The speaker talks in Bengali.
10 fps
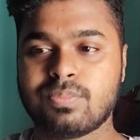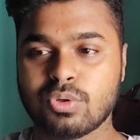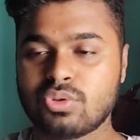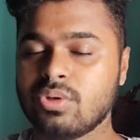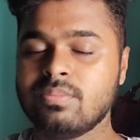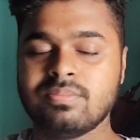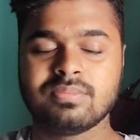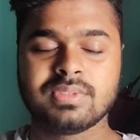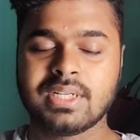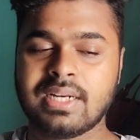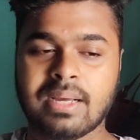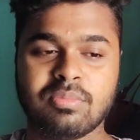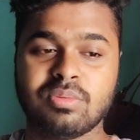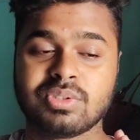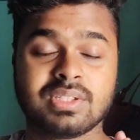প্রথম যার
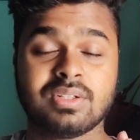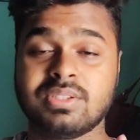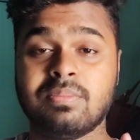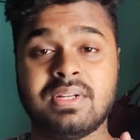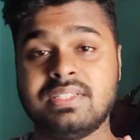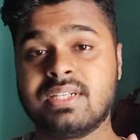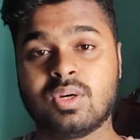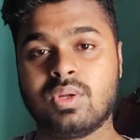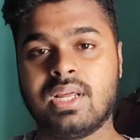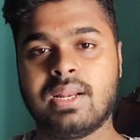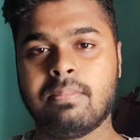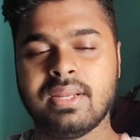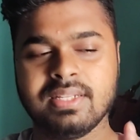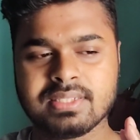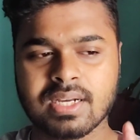নাম নেবো সেটা হচ্ছে মনীষা কৈরালা
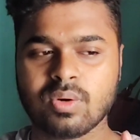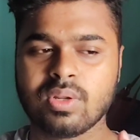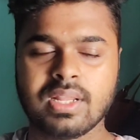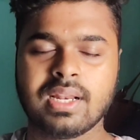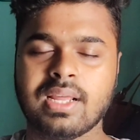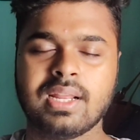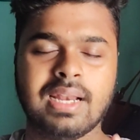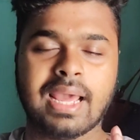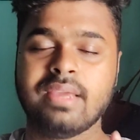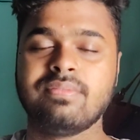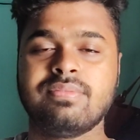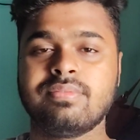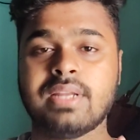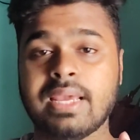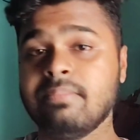মনীষা কৈরালা লাইফ
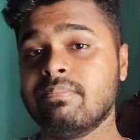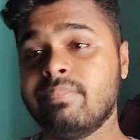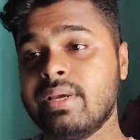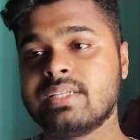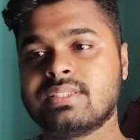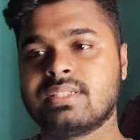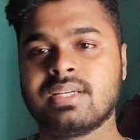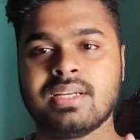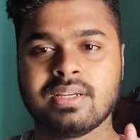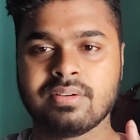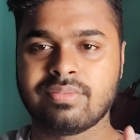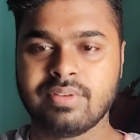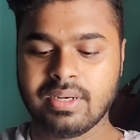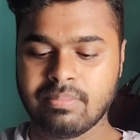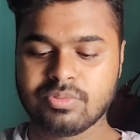টাইম বেস্ট
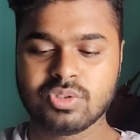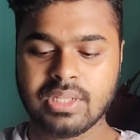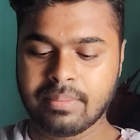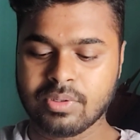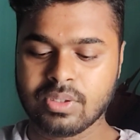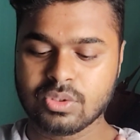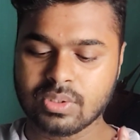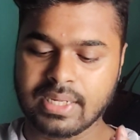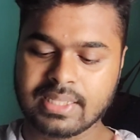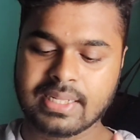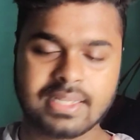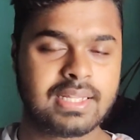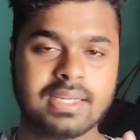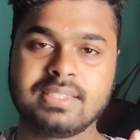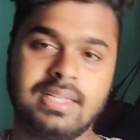ফিল্ম যদি আমি কিছু দেখে থেকে
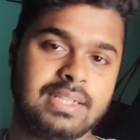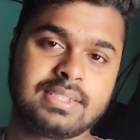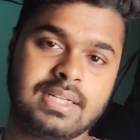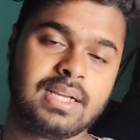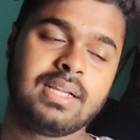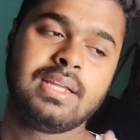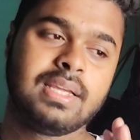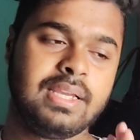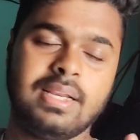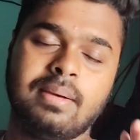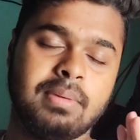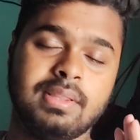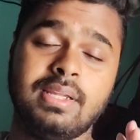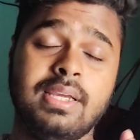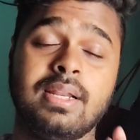থাকি তাহলে সেটা
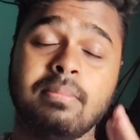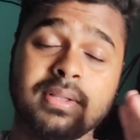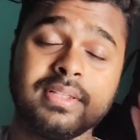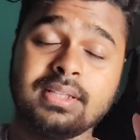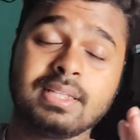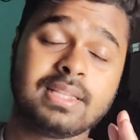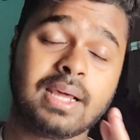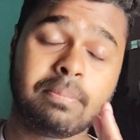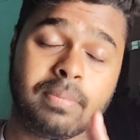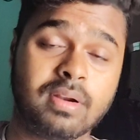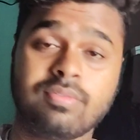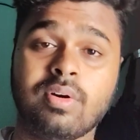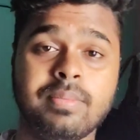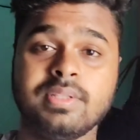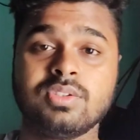হীরামান্ডি হীরামান্ডিতে তার
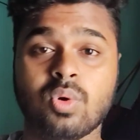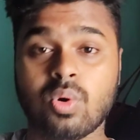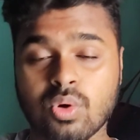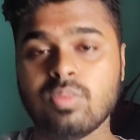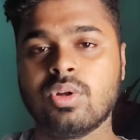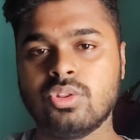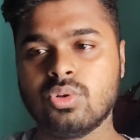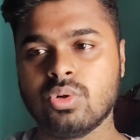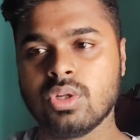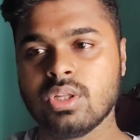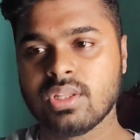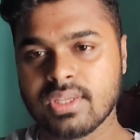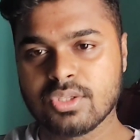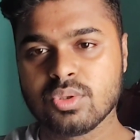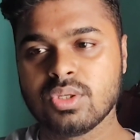পারফরমেন্স অনবদ্য
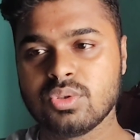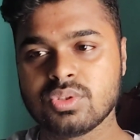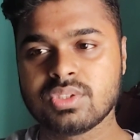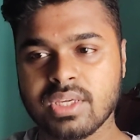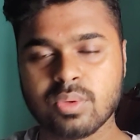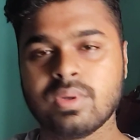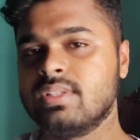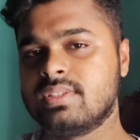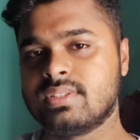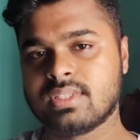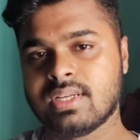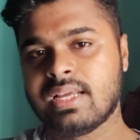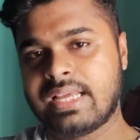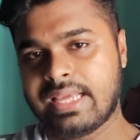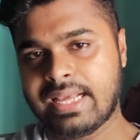কিছু কিছু সিকোয়েন্স
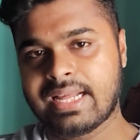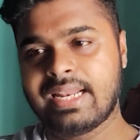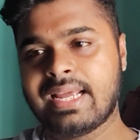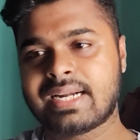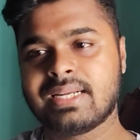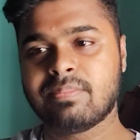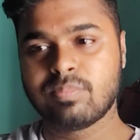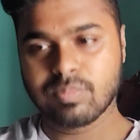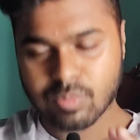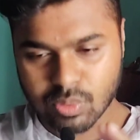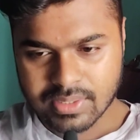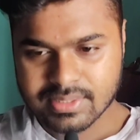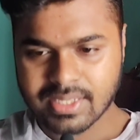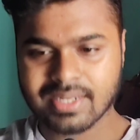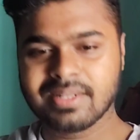এখানে একটা
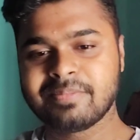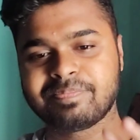পুলিশের